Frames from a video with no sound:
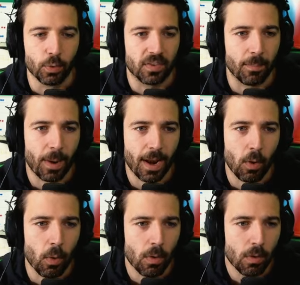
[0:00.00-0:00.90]
c'est pas
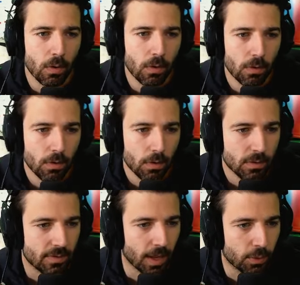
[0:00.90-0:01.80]
là-haut
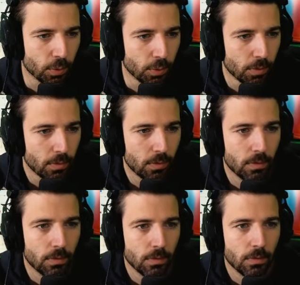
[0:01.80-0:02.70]
Tinque
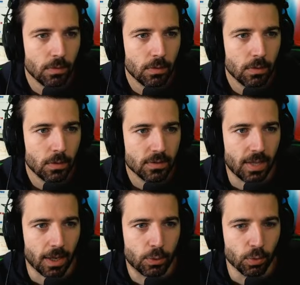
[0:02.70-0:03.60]

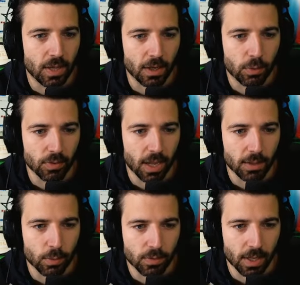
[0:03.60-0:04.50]
Tinque, tinque,
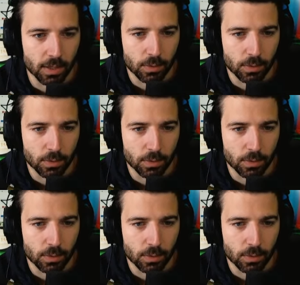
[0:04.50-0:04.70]
tinque, tinque,